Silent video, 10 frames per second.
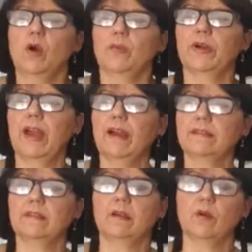Porque é
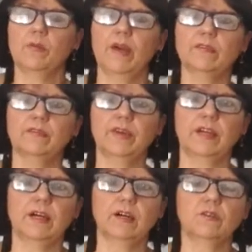assim, começa o
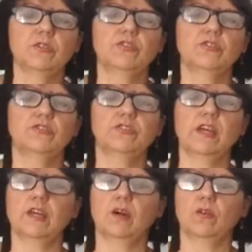verão, a gente
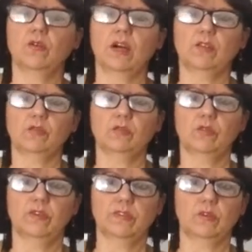tem que colocar tudo
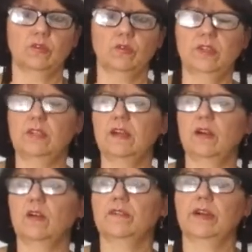coisa colorida. E
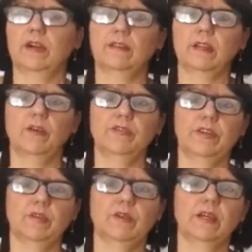agora vai entrar o
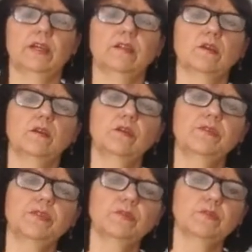verão aqui. Então eu
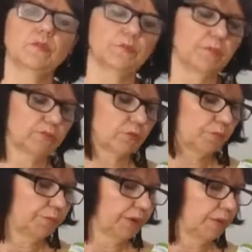fiz umas
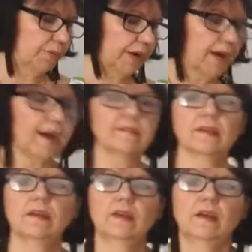comprinhas pra
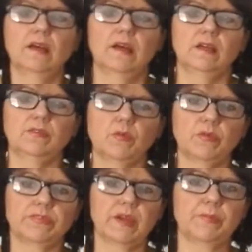casa e vou
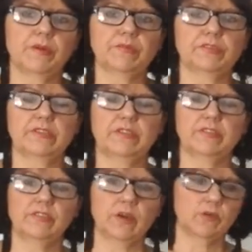mostrar pra vocês
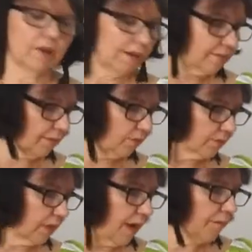de decoração,
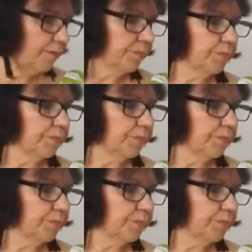tá?